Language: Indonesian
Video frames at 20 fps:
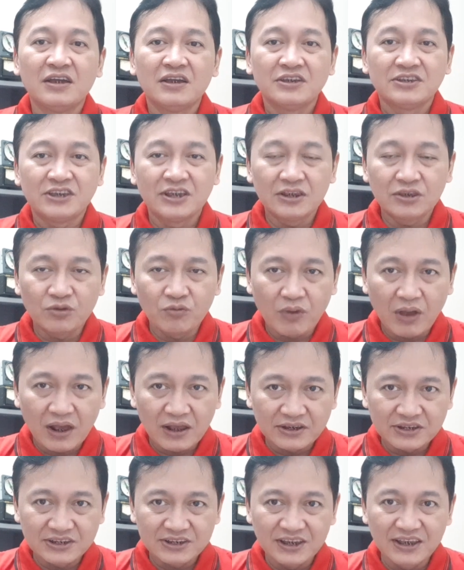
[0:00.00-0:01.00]

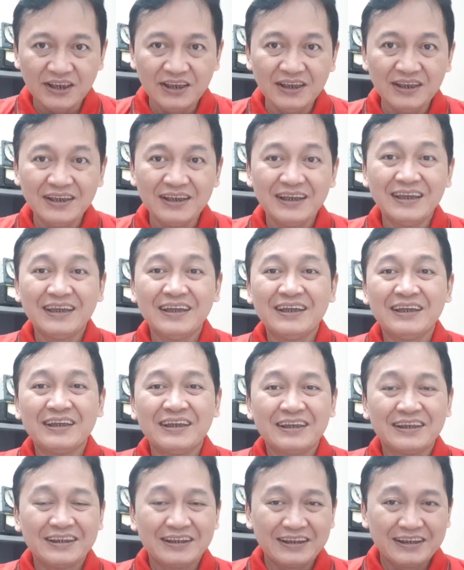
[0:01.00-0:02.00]
situasi
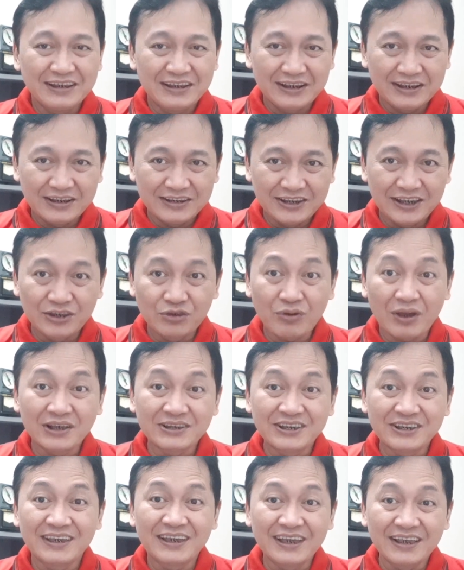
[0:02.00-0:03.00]

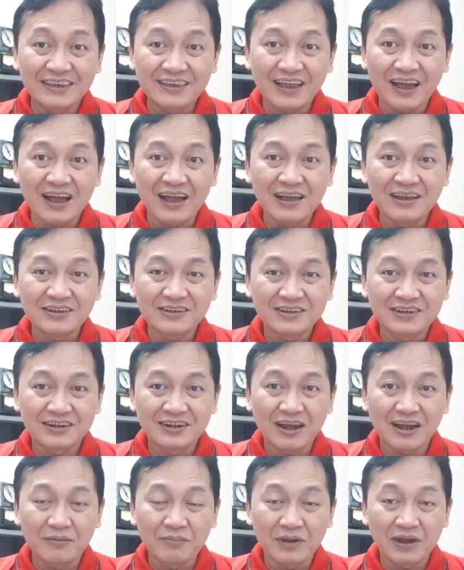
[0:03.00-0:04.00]
situasi kita
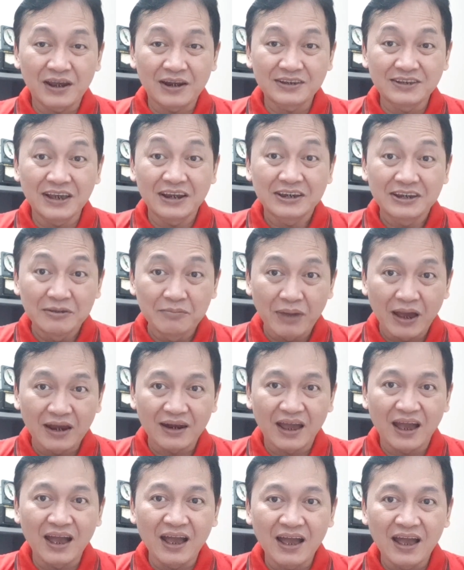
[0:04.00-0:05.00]
sedang bekerja di
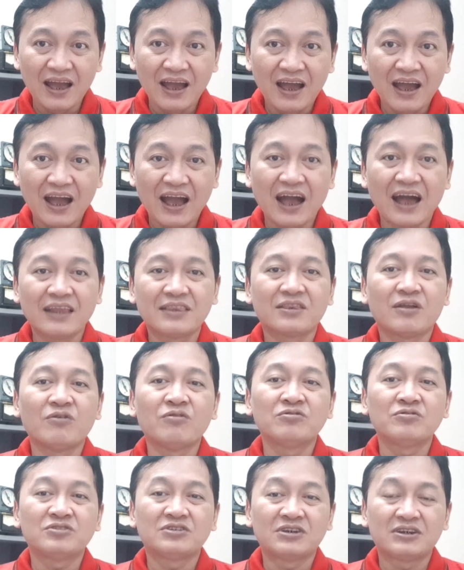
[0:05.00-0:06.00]
mana
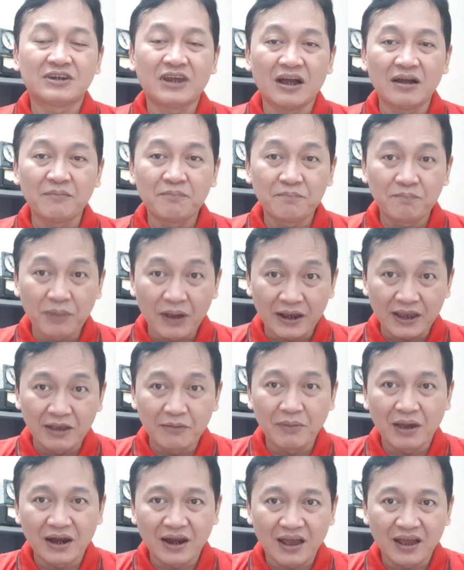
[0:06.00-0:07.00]
atau sedang
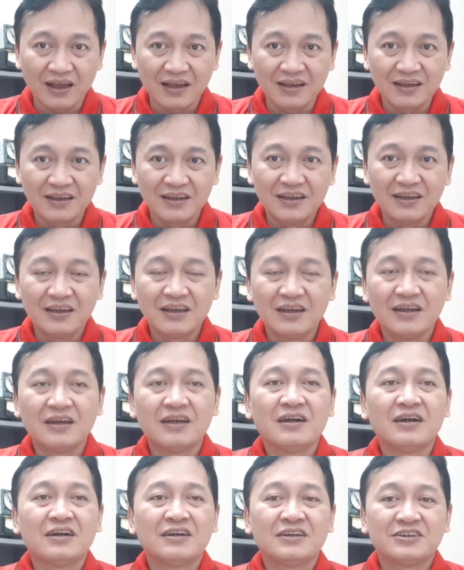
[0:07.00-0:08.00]
bagaimana.
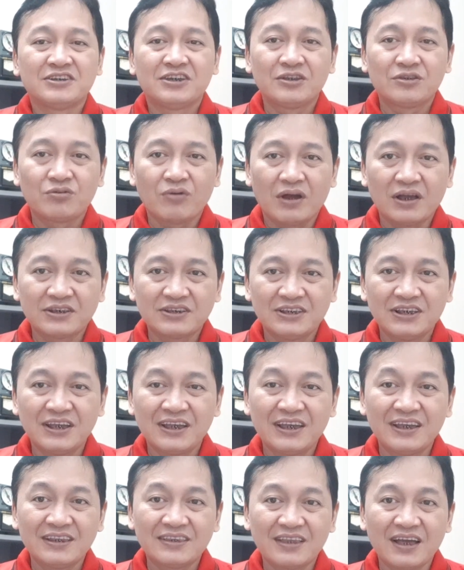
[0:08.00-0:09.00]
Situasi
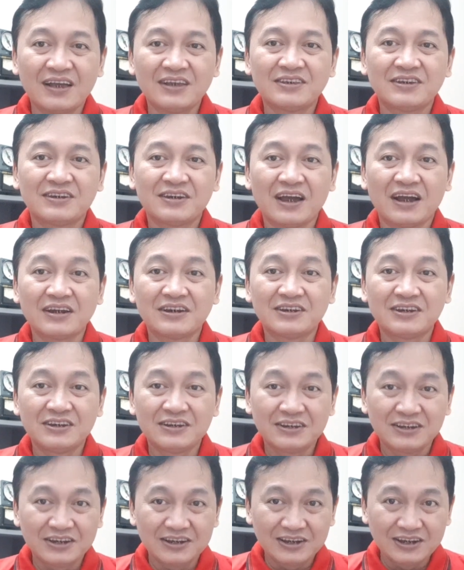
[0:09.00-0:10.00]
kita sedang
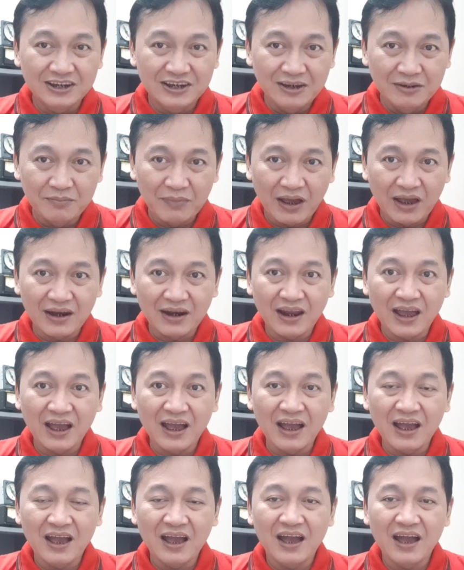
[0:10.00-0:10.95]
di mana